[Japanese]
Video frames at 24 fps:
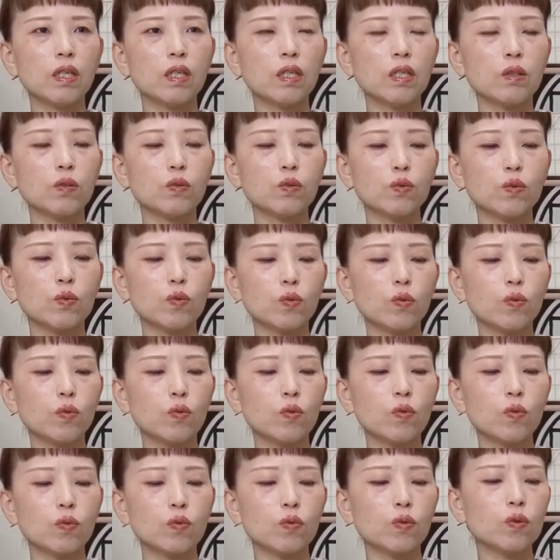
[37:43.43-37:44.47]
えっ
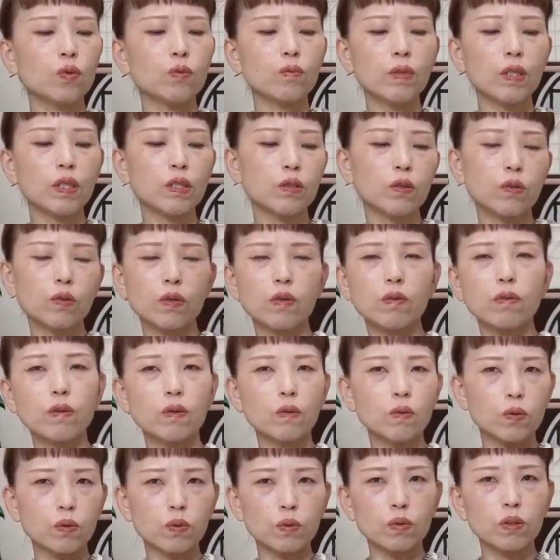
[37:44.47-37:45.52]
とじゅうまんとかは
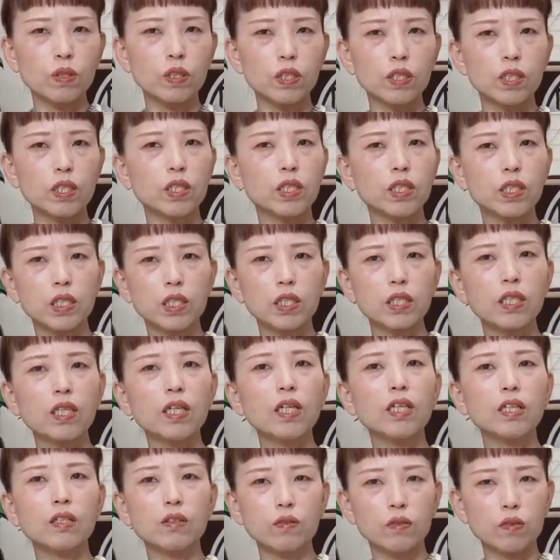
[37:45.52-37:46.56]
この生地し
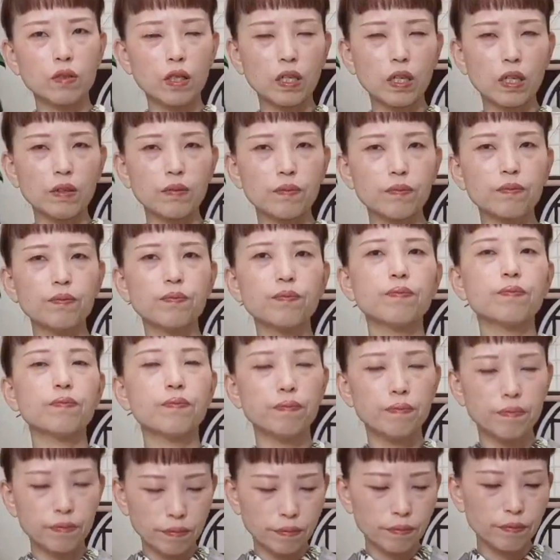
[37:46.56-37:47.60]
ないので、
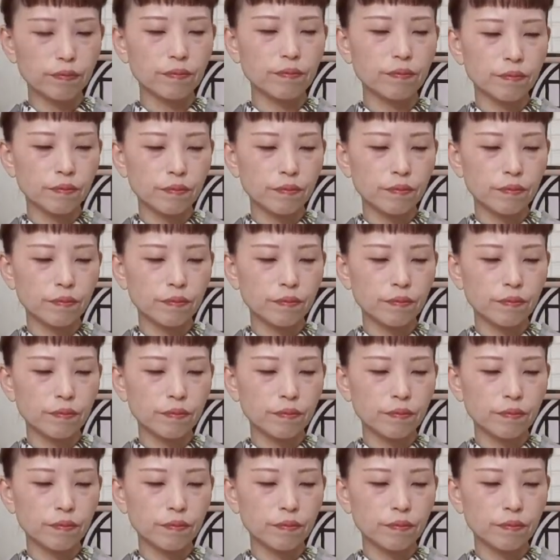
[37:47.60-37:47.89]
うん、